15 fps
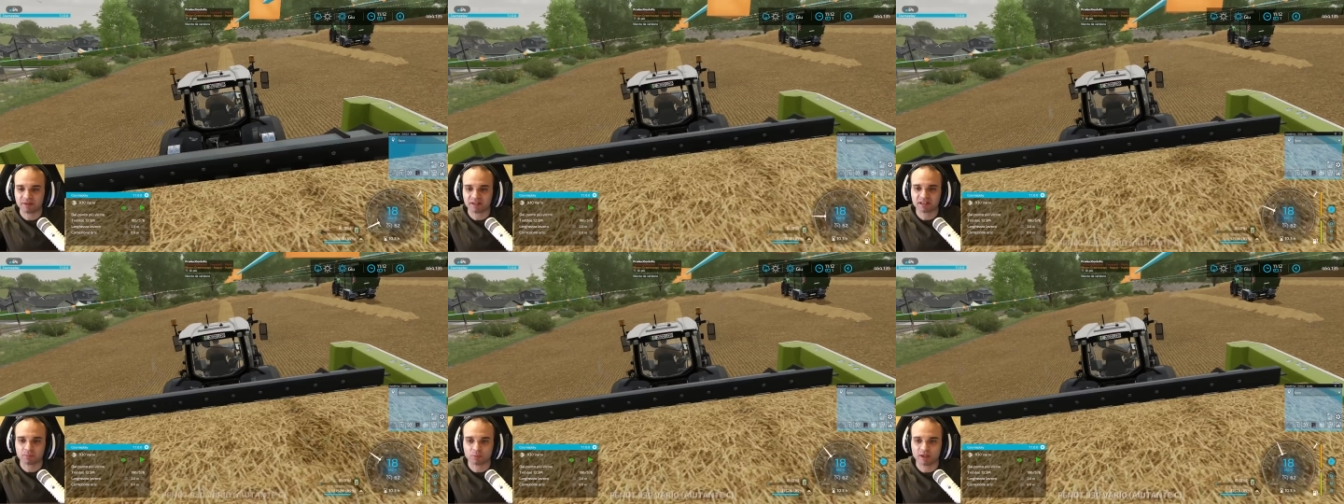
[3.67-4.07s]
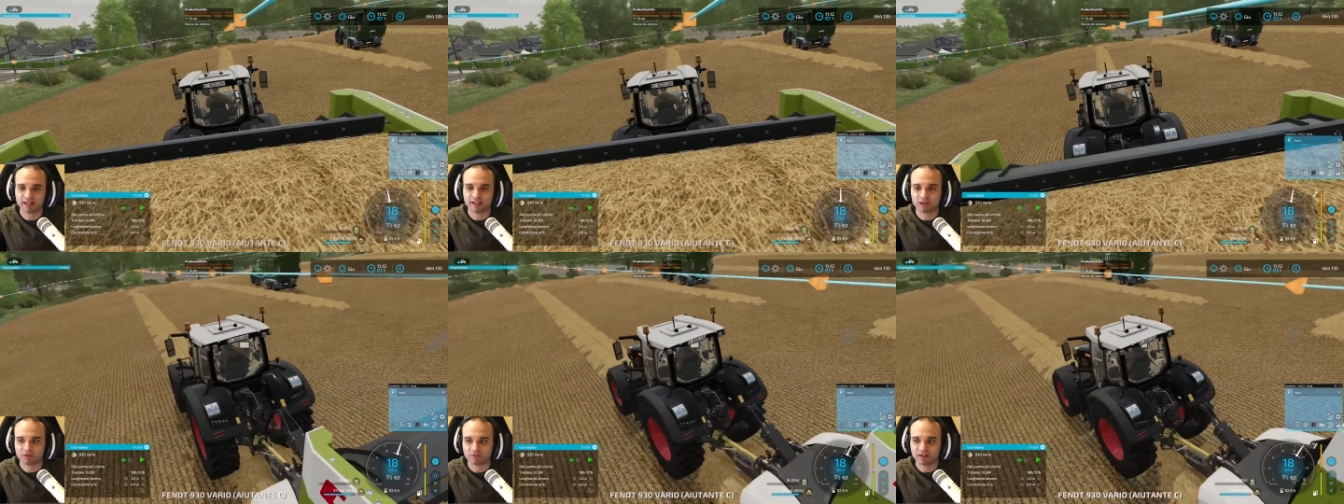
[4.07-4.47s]

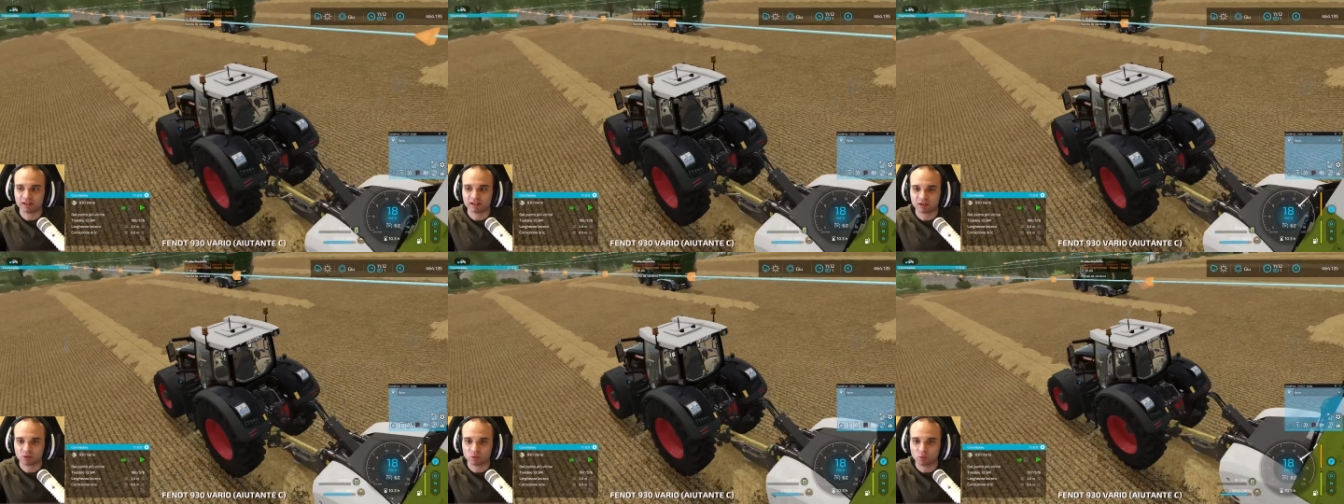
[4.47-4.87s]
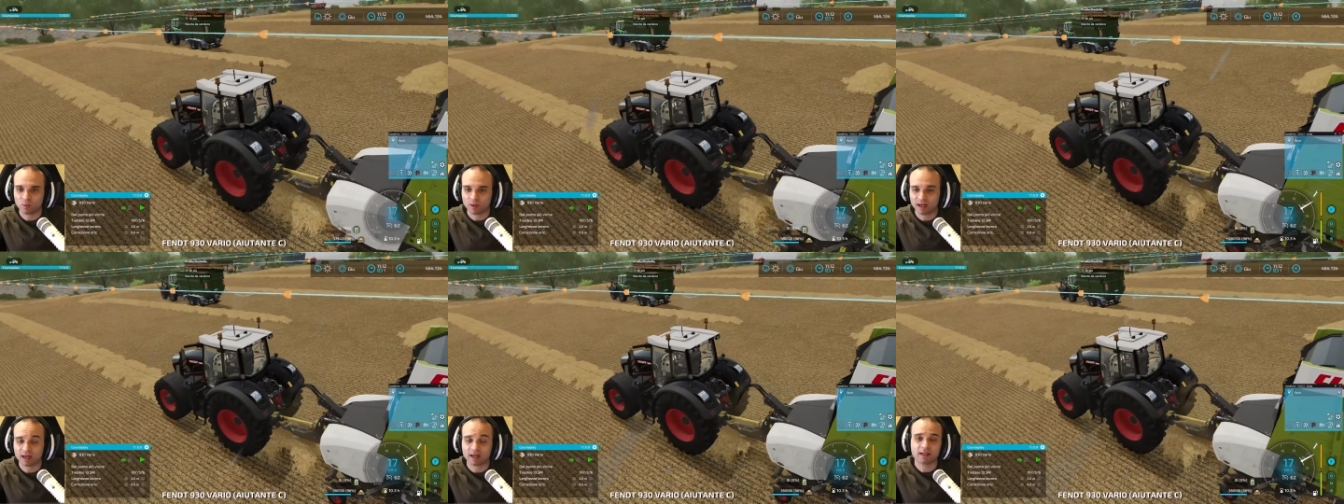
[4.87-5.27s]
Simulator
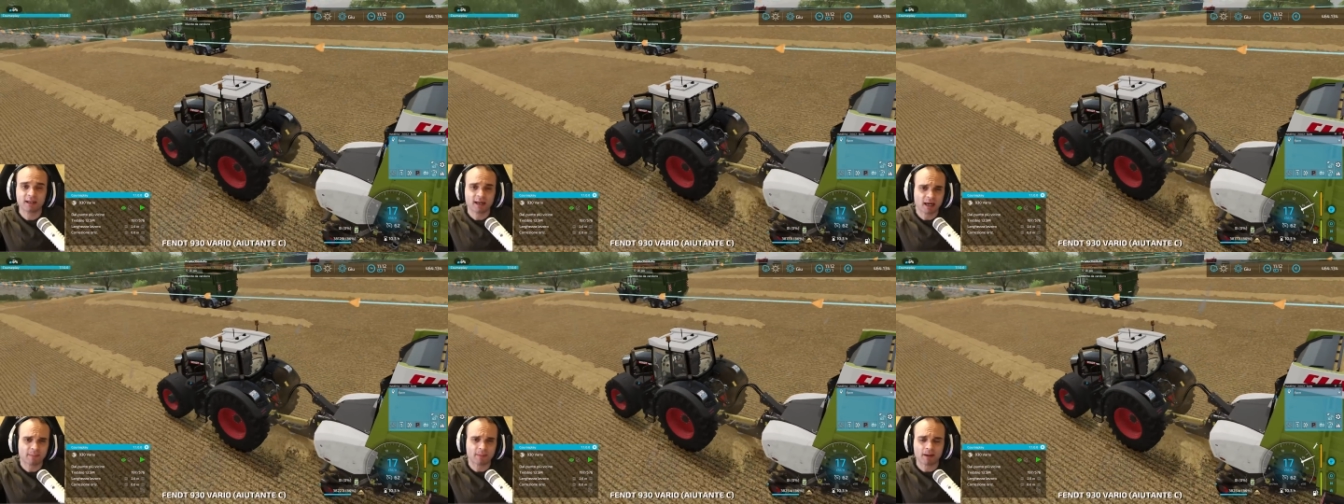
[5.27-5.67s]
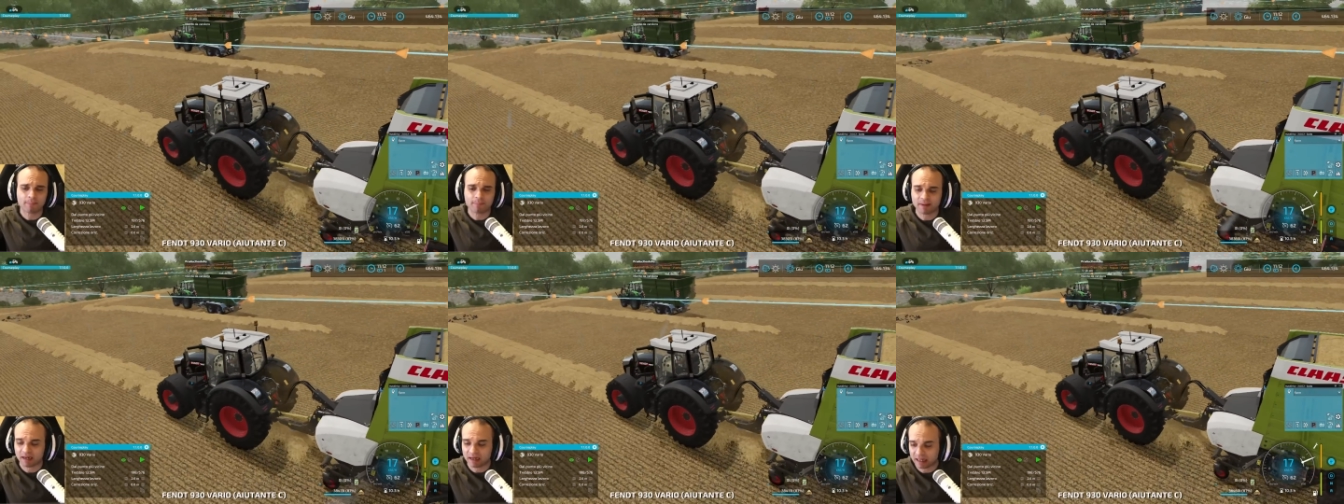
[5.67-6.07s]
22 nella
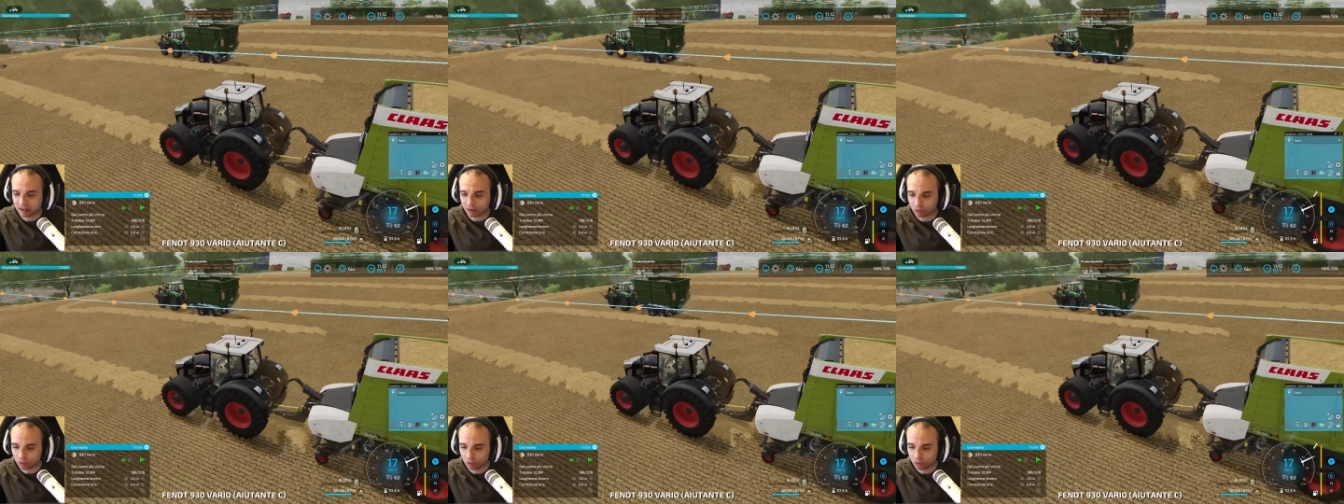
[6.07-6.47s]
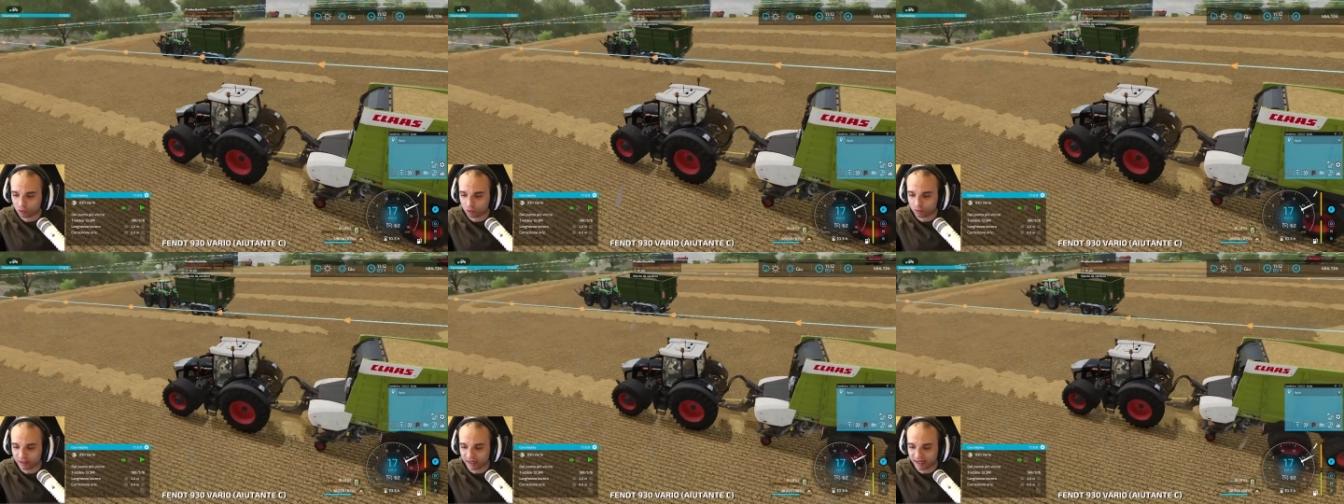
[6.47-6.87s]
mappa La
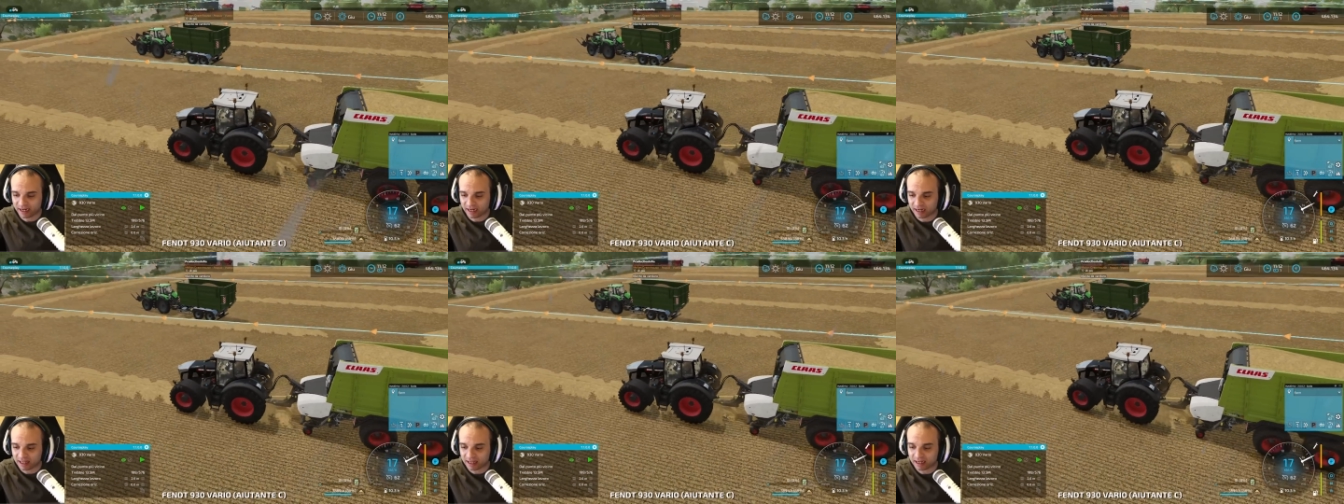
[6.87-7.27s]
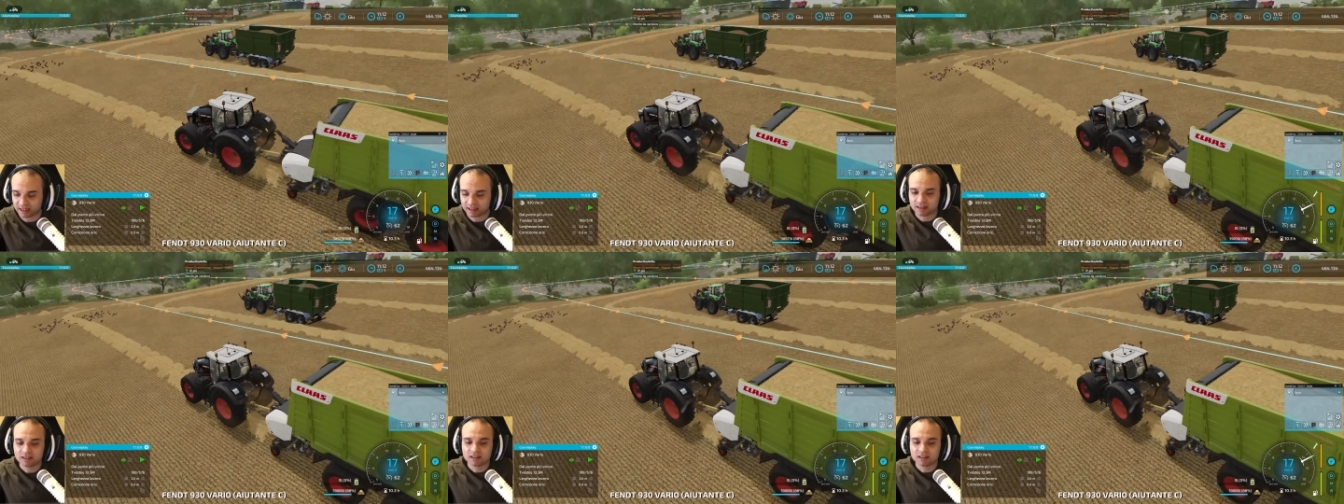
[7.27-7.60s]
Coronella